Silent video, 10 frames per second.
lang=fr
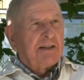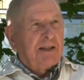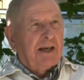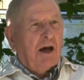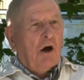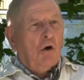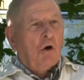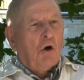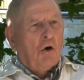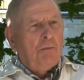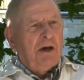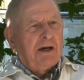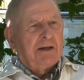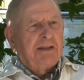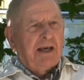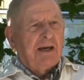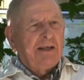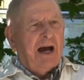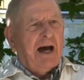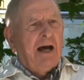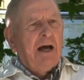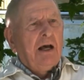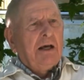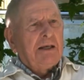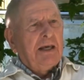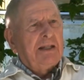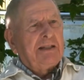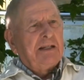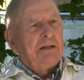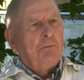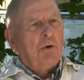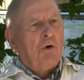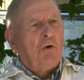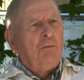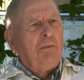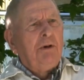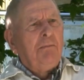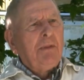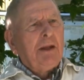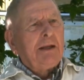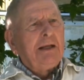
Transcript: c'était un Robert Deria qui était de Baume,